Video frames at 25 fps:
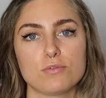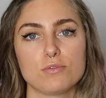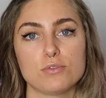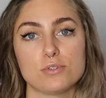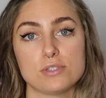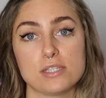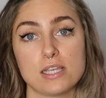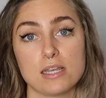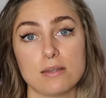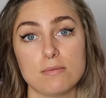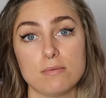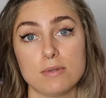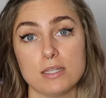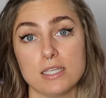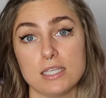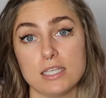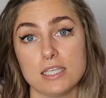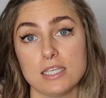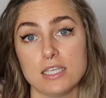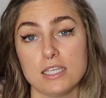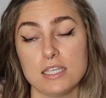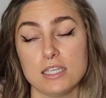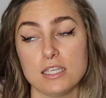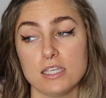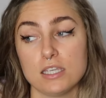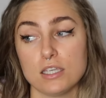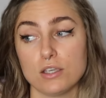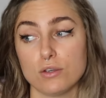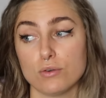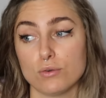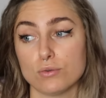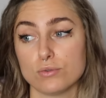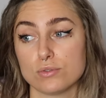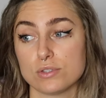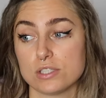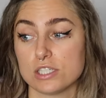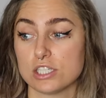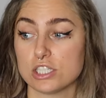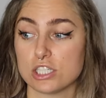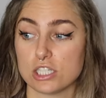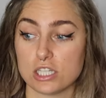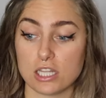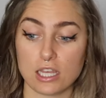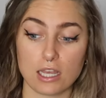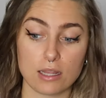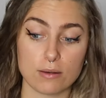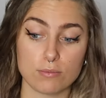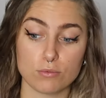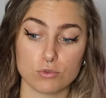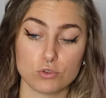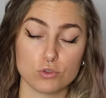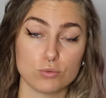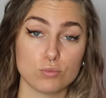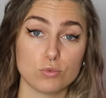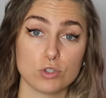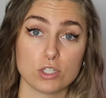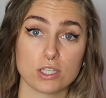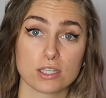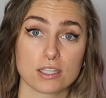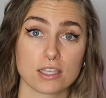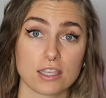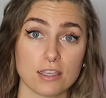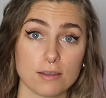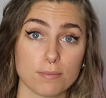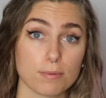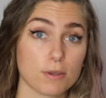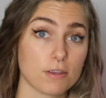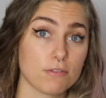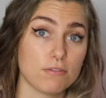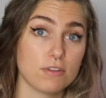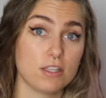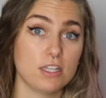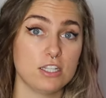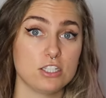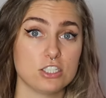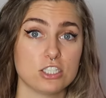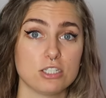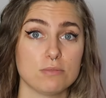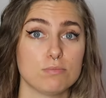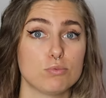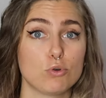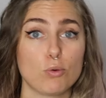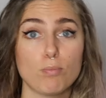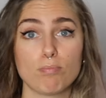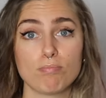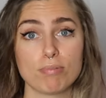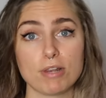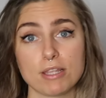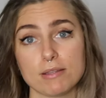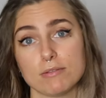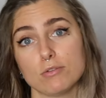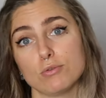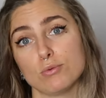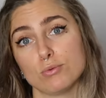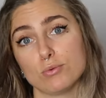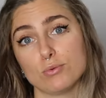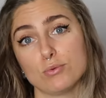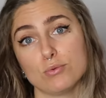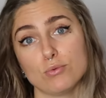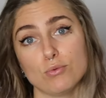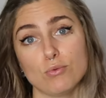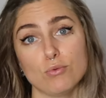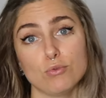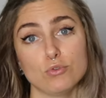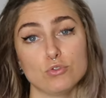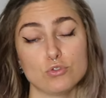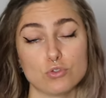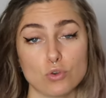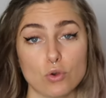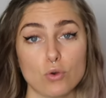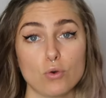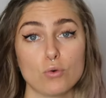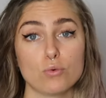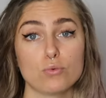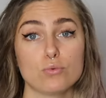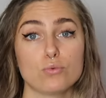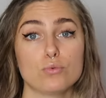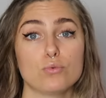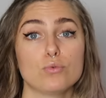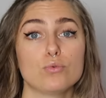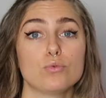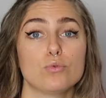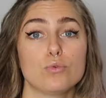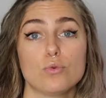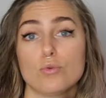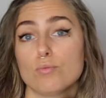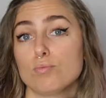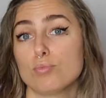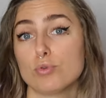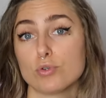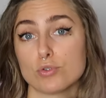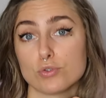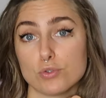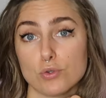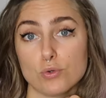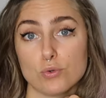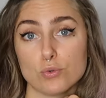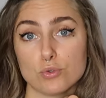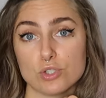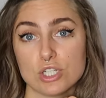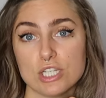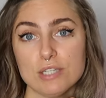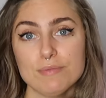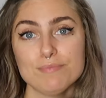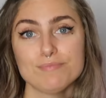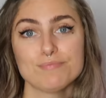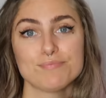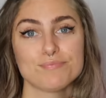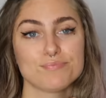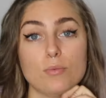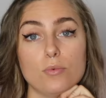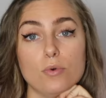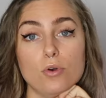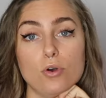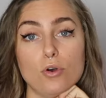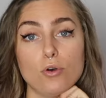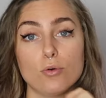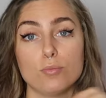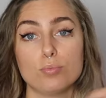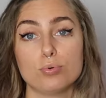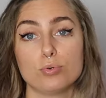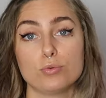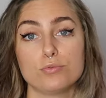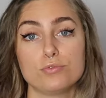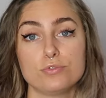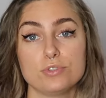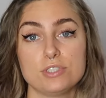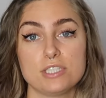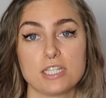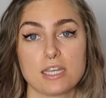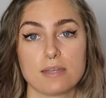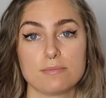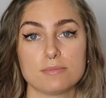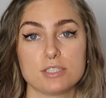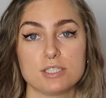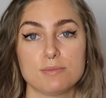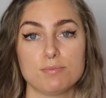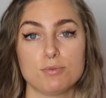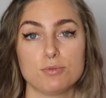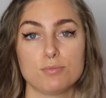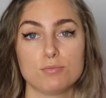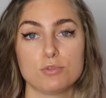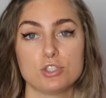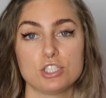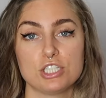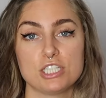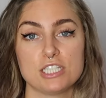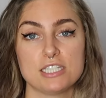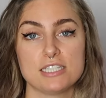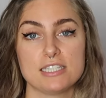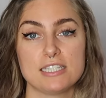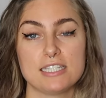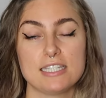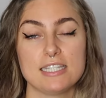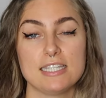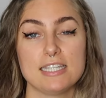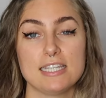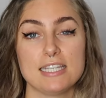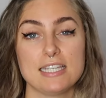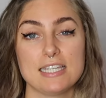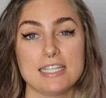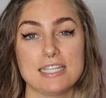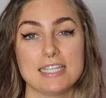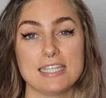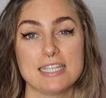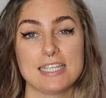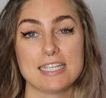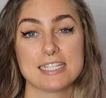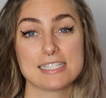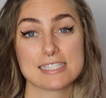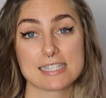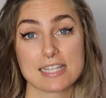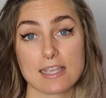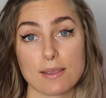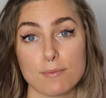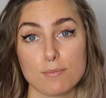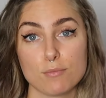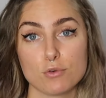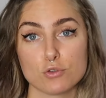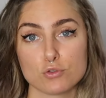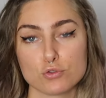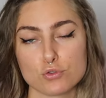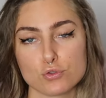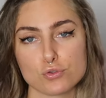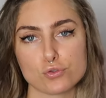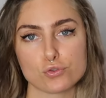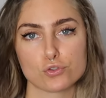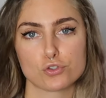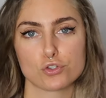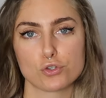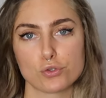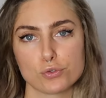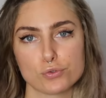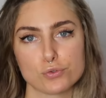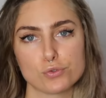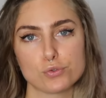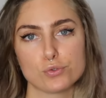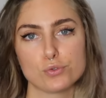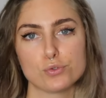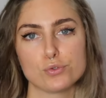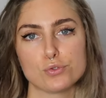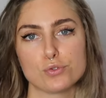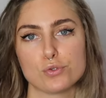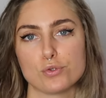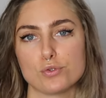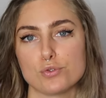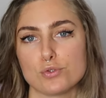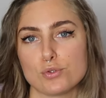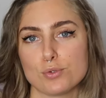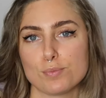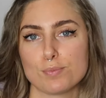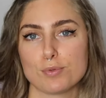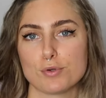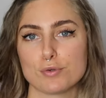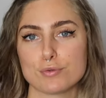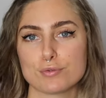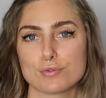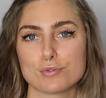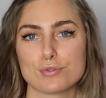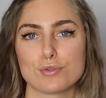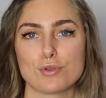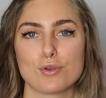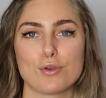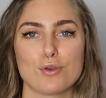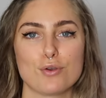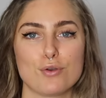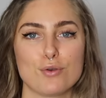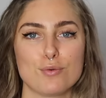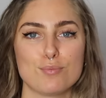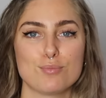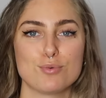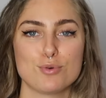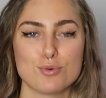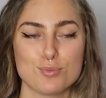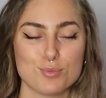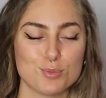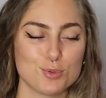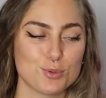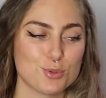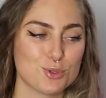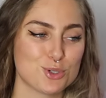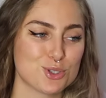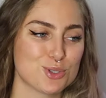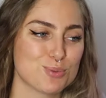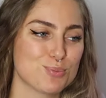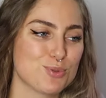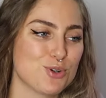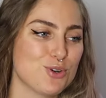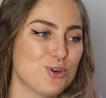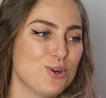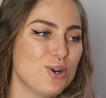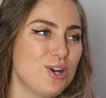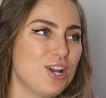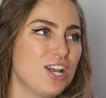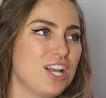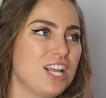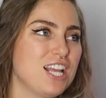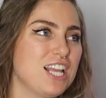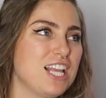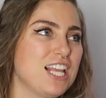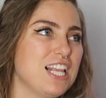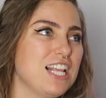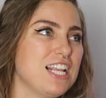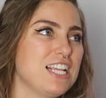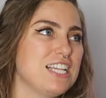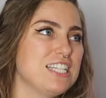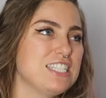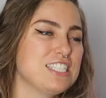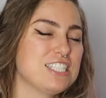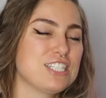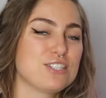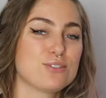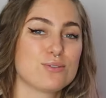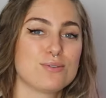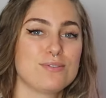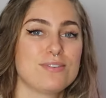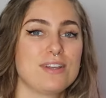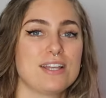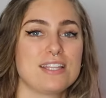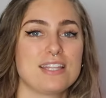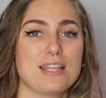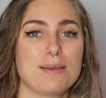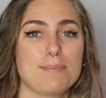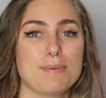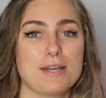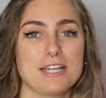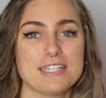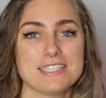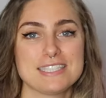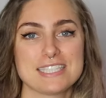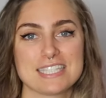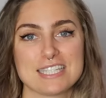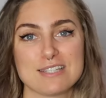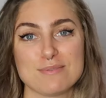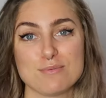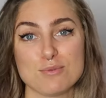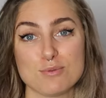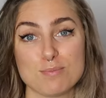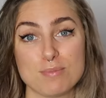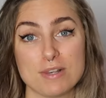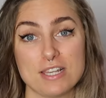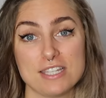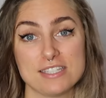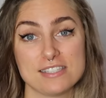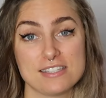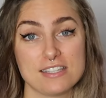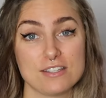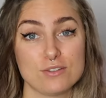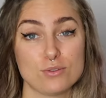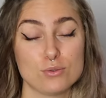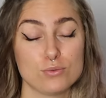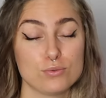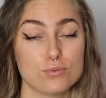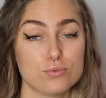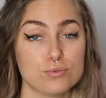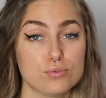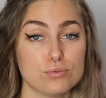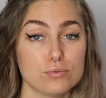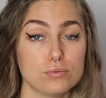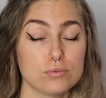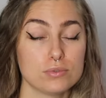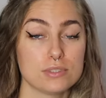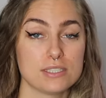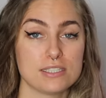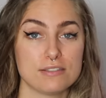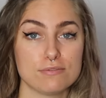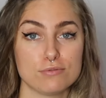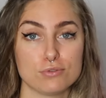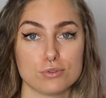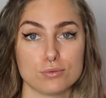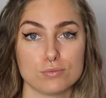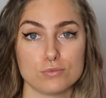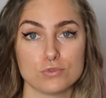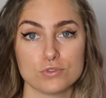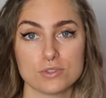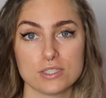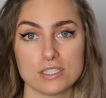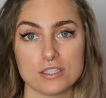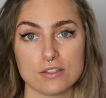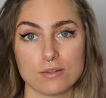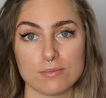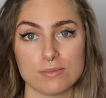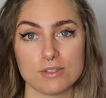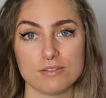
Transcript: faisable et c'est généralement le moyen qui est privilégié pour plein de gens pour se loger. pour vous dire un petit peu, moi j'ai été extrêmement chanceuse je pense euh, pour mon logement. J'ai trouvé un appart qui me plaisait de fou. Si vous remontez dans